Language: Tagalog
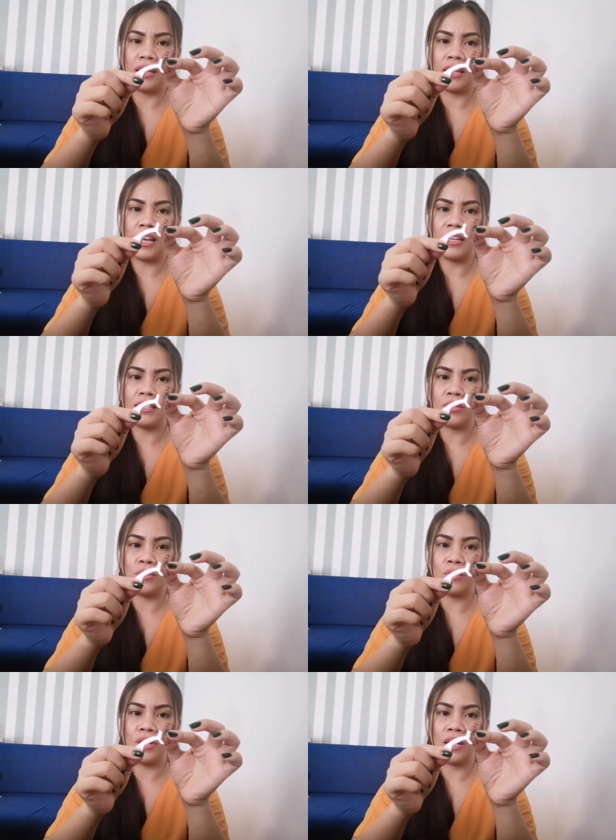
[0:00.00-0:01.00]
kailangan sa
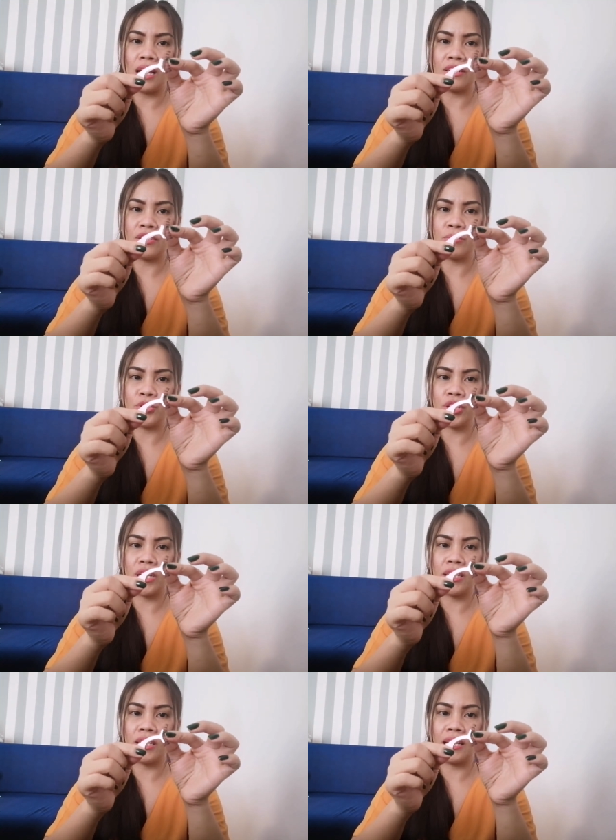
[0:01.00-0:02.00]
dulo ng lashes mo
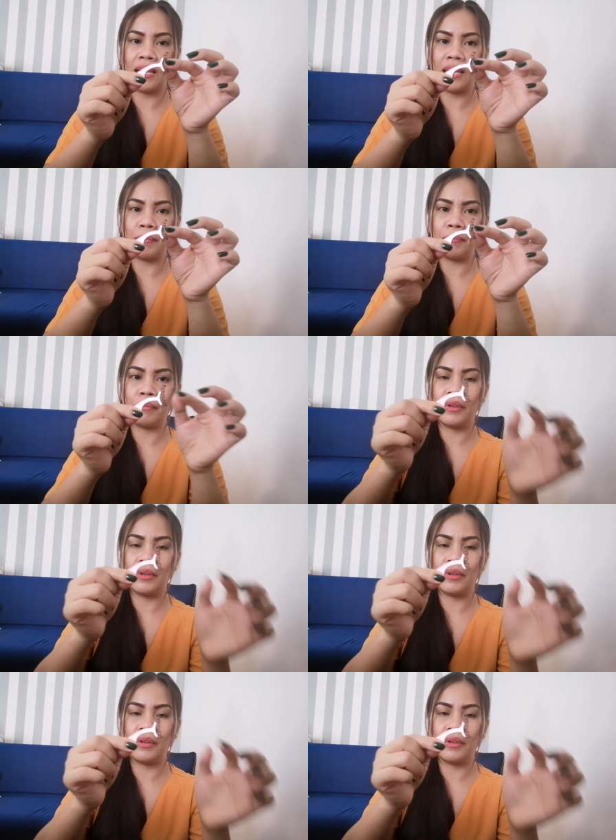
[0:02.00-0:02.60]
siya i-clip.